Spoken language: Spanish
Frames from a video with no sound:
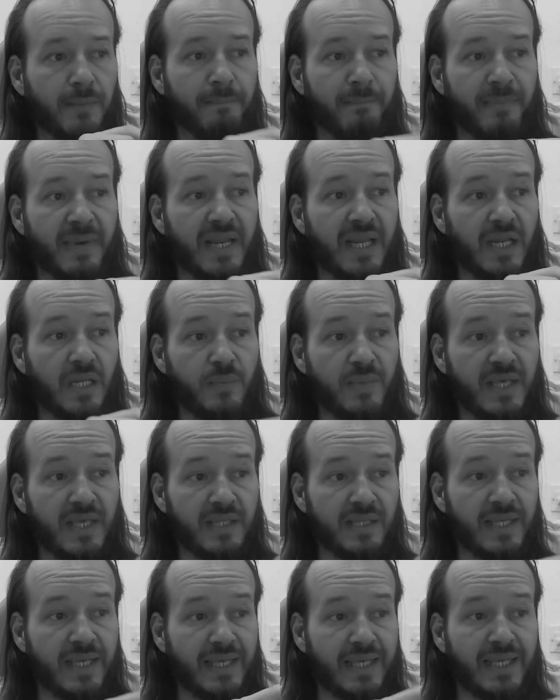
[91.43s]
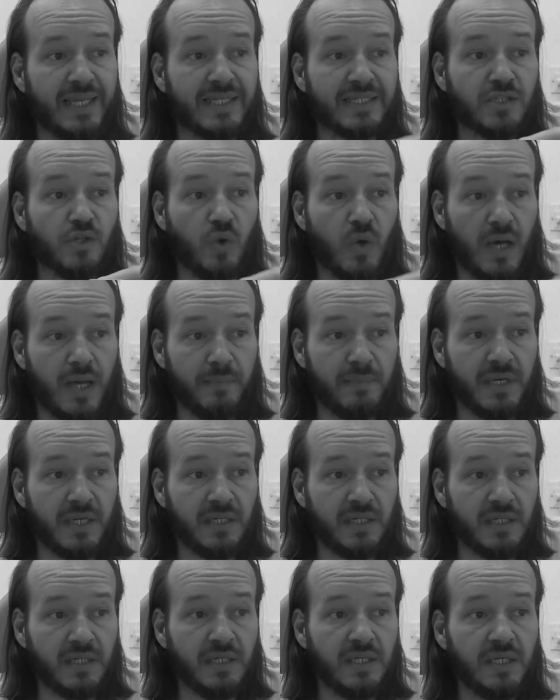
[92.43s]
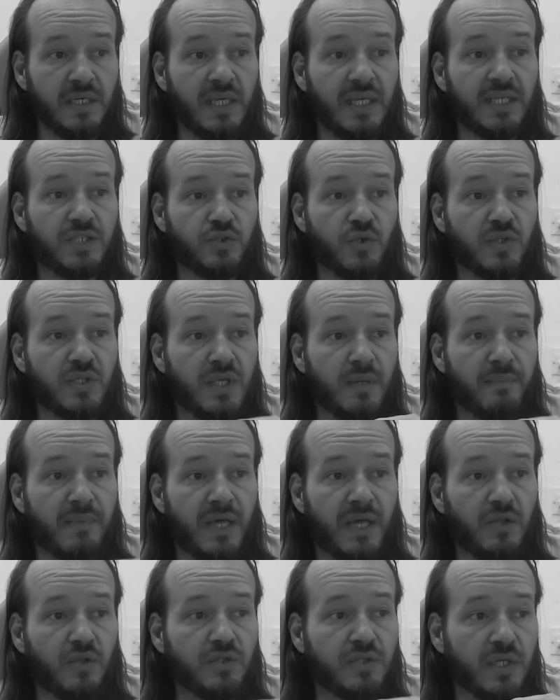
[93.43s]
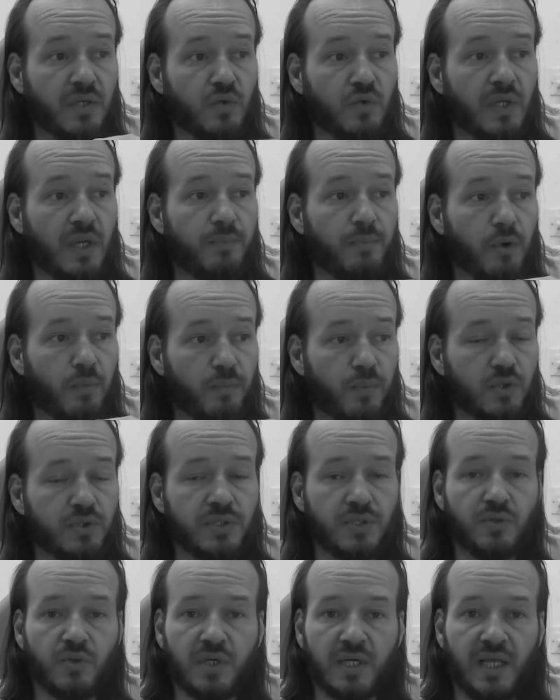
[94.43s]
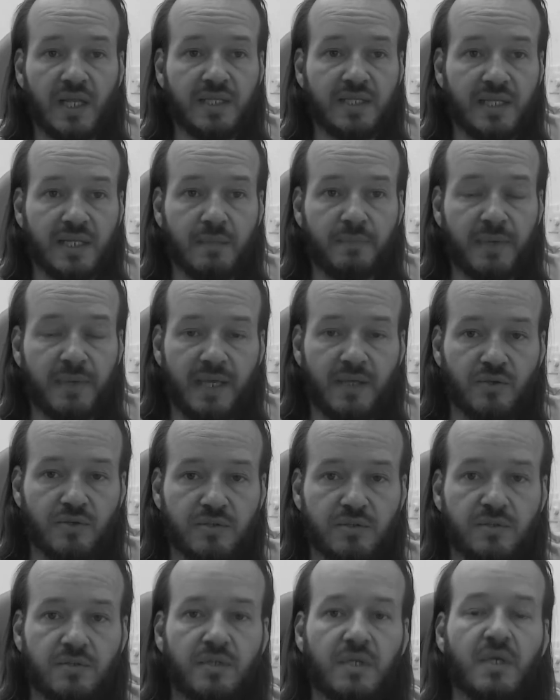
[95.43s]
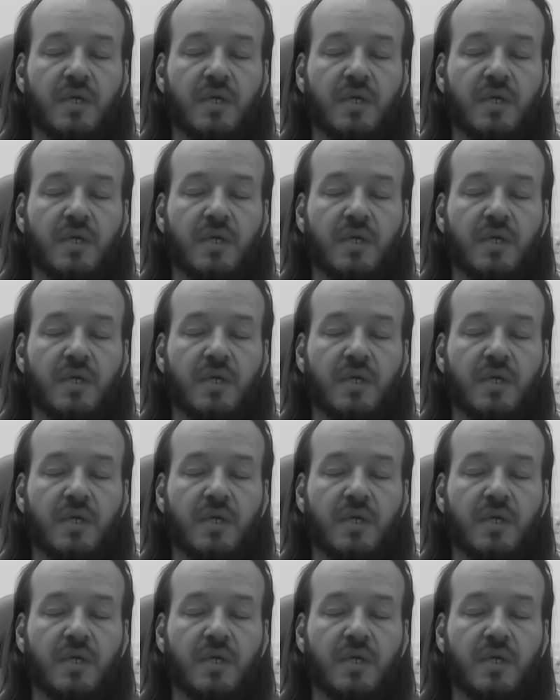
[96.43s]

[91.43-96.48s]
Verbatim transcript: para el bien de quienes lo aman y son llamados según el propósito que Él tiene para ellos.